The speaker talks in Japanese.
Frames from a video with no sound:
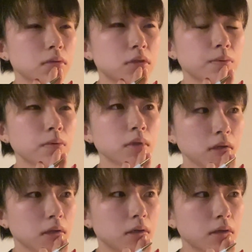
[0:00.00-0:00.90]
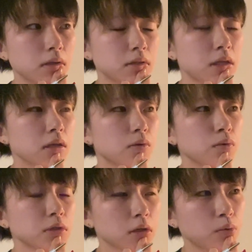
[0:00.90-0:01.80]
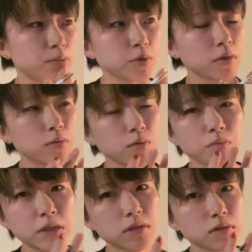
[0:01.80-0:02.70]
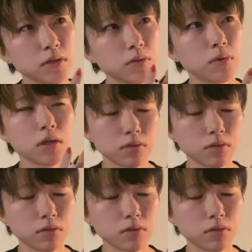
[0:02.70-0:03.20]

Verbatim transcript: 自分が成功したと思ったことを3つ以上書く。